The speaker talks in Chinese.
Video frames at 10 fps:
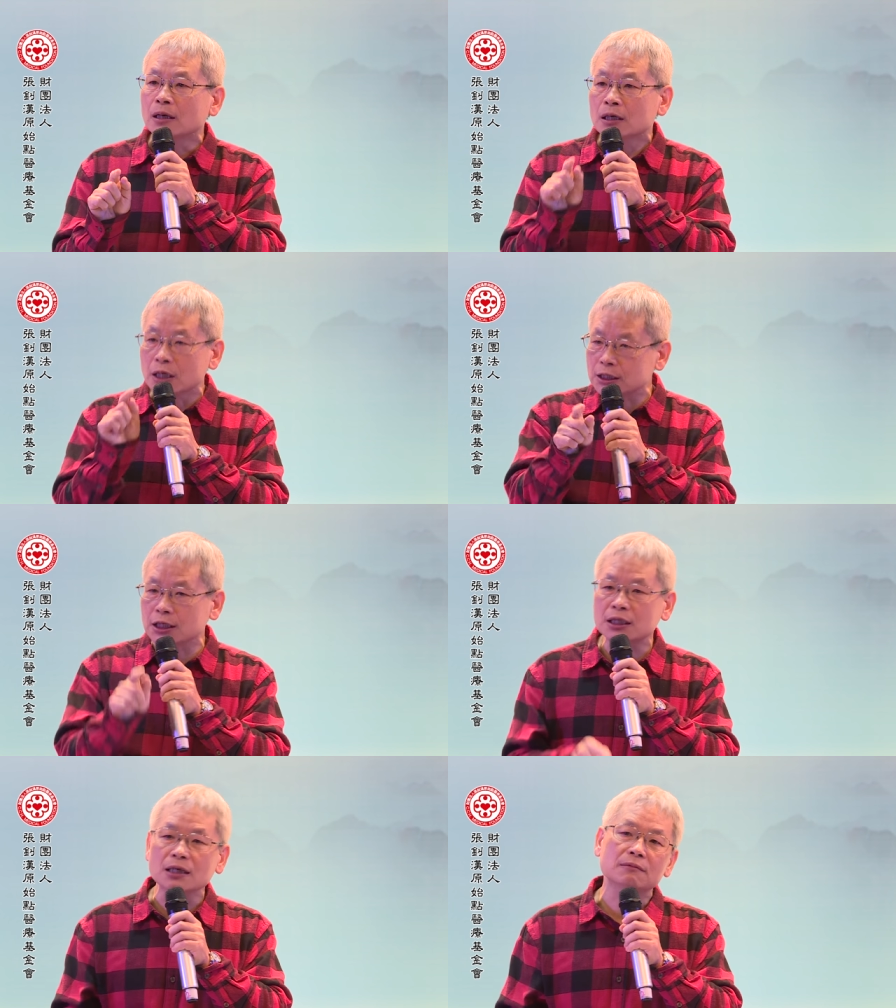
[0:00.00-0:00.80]
立即
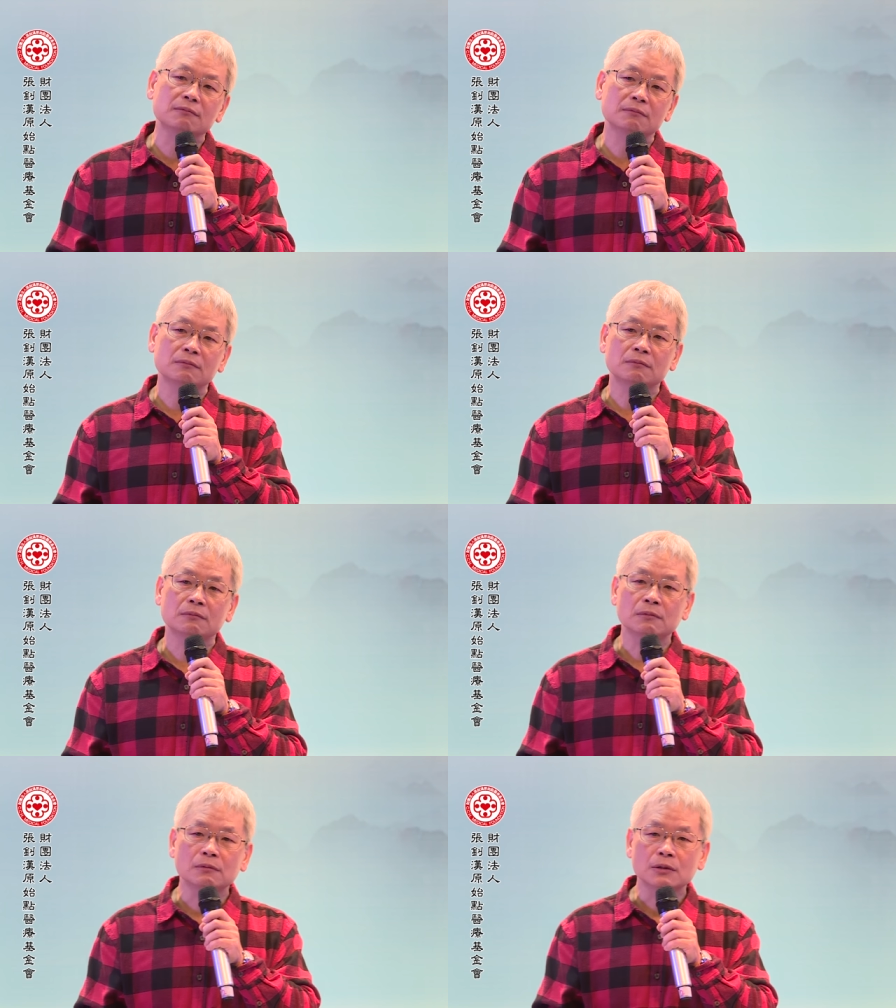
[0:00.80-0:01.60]
性，
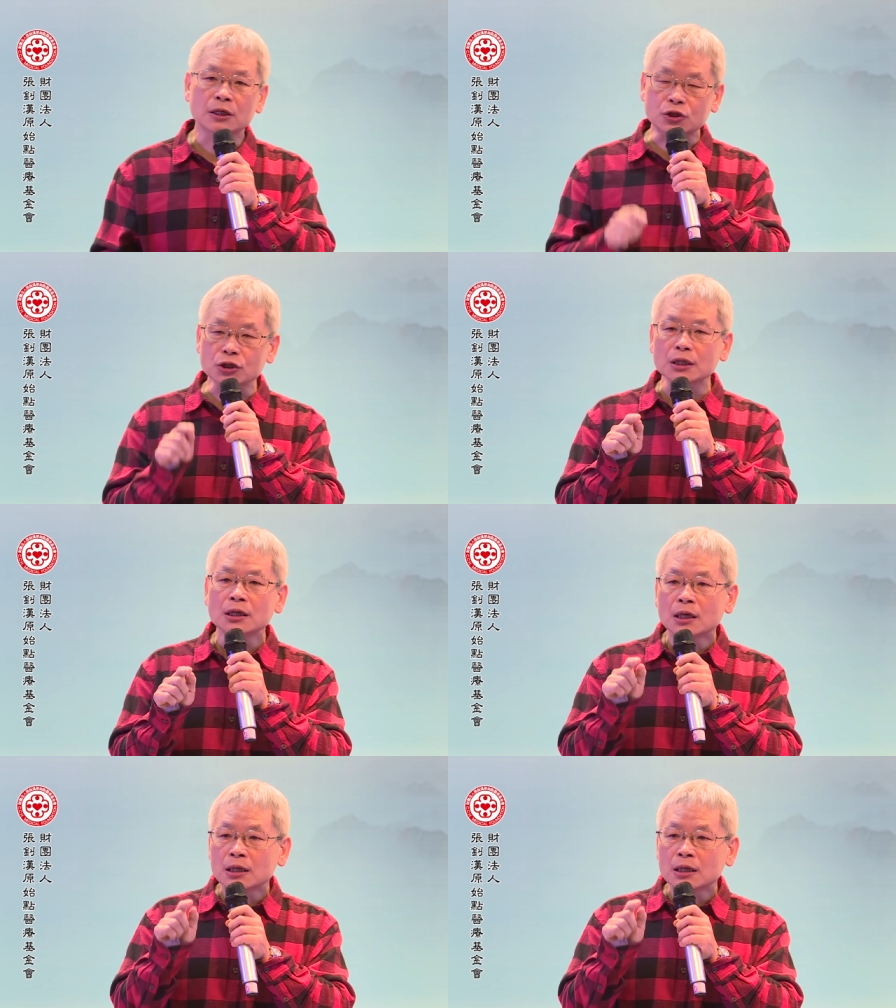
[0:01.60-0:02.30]
也就是